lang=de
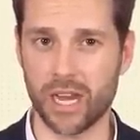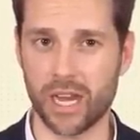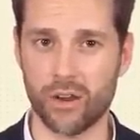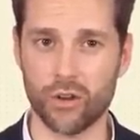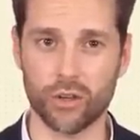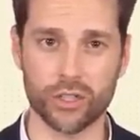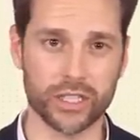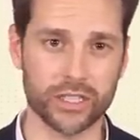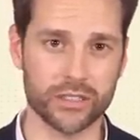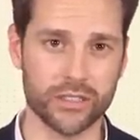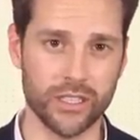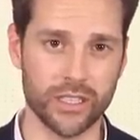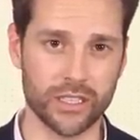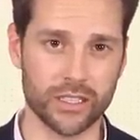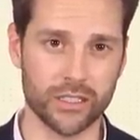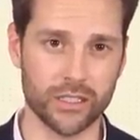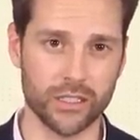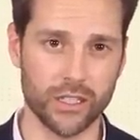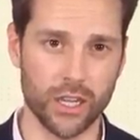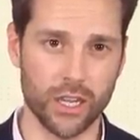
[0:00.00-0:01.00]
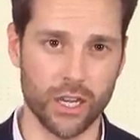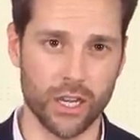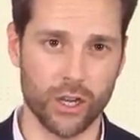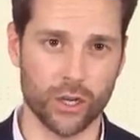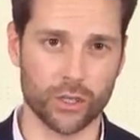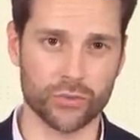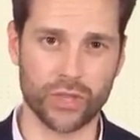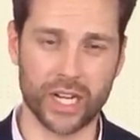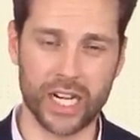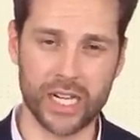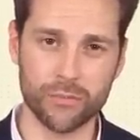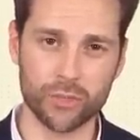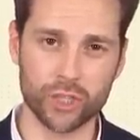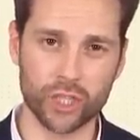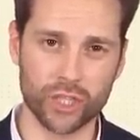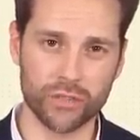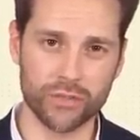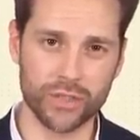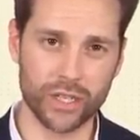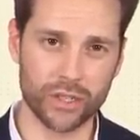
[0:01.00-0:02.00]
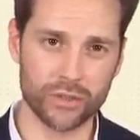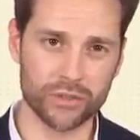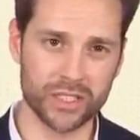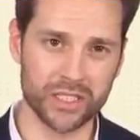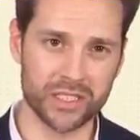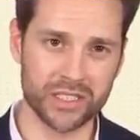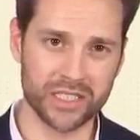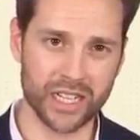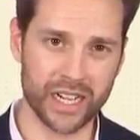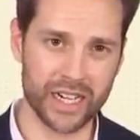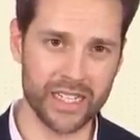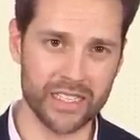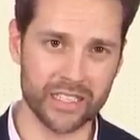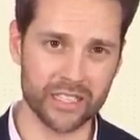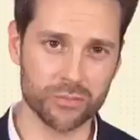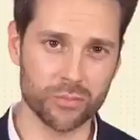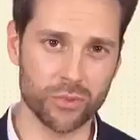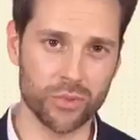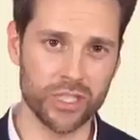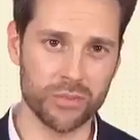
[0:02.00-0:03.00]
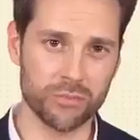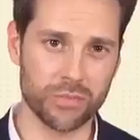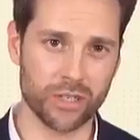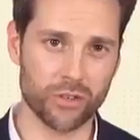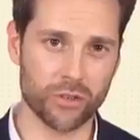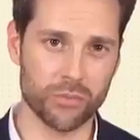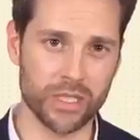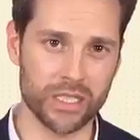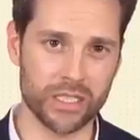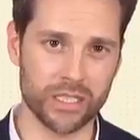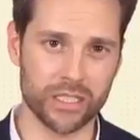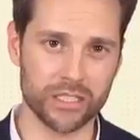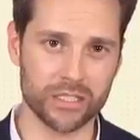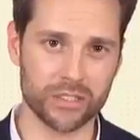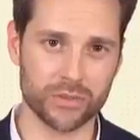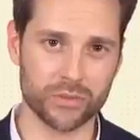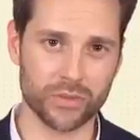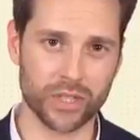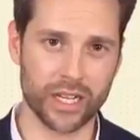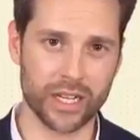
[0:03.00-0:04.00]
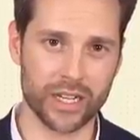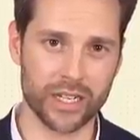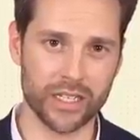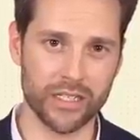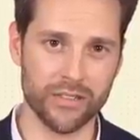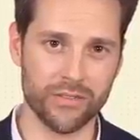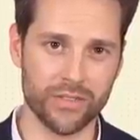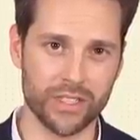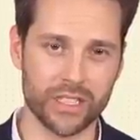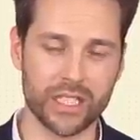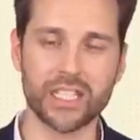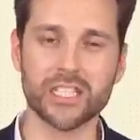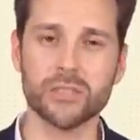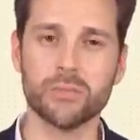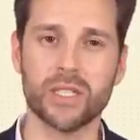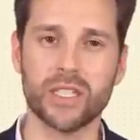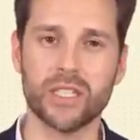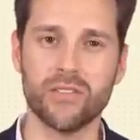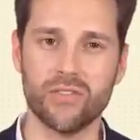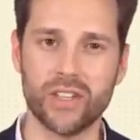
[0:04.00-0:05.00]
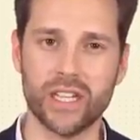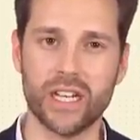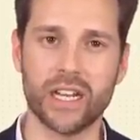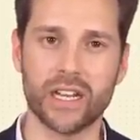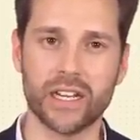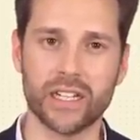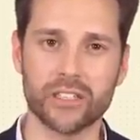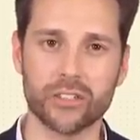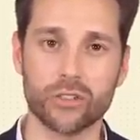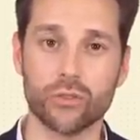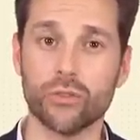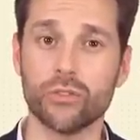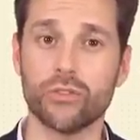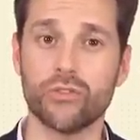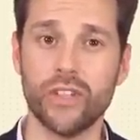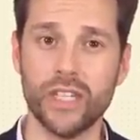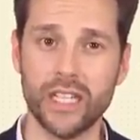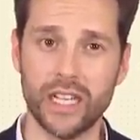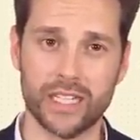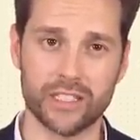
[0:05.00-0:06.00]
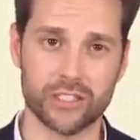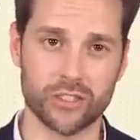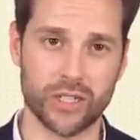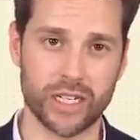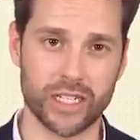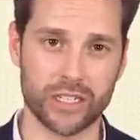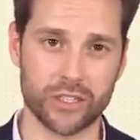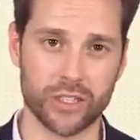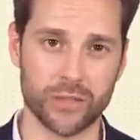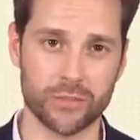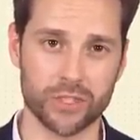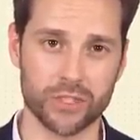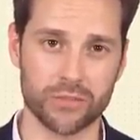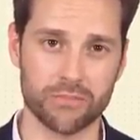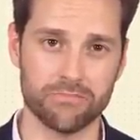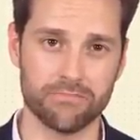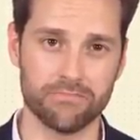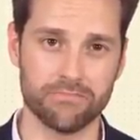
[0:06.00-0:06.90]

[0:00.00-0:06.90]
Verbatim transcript: Auch Kritik. Und vor allem schauen wir auf die Zahlen des Politbarometers und fragen, wie das bei den Wählerinnen und Wählern so ankommt.